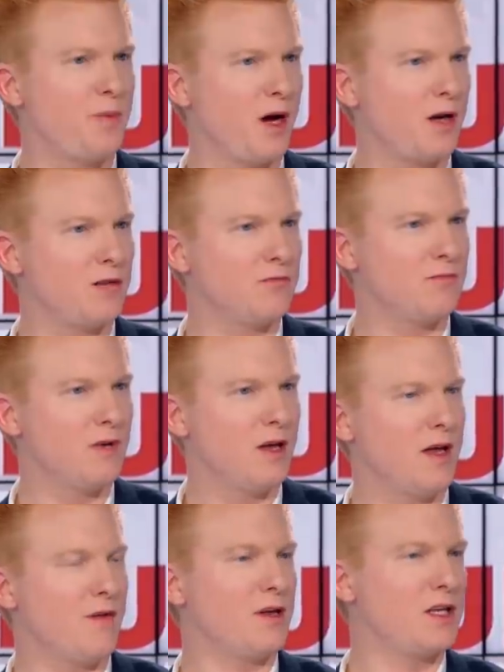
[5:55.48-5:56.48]
je pars
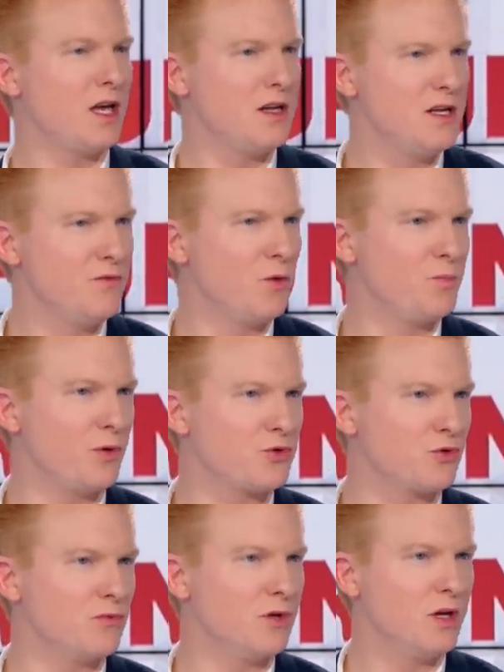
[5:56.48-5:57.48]
et avec quel niveau de
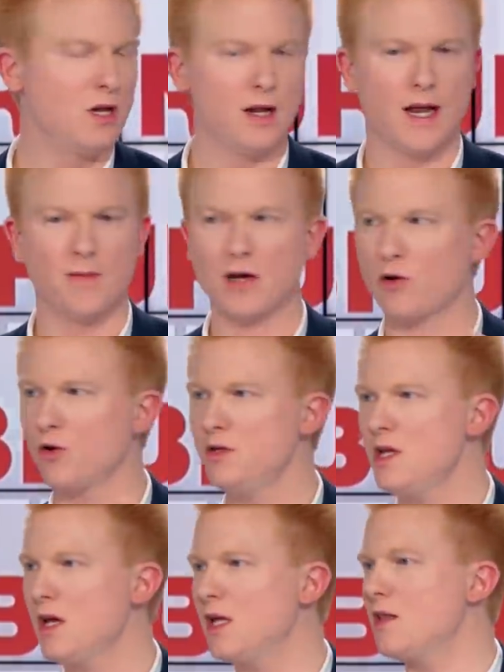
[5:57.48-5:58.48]
pension la
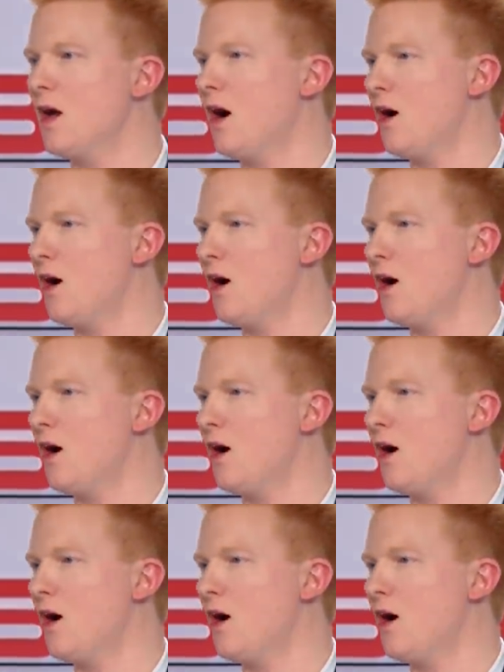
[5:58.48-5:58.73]
Macronie est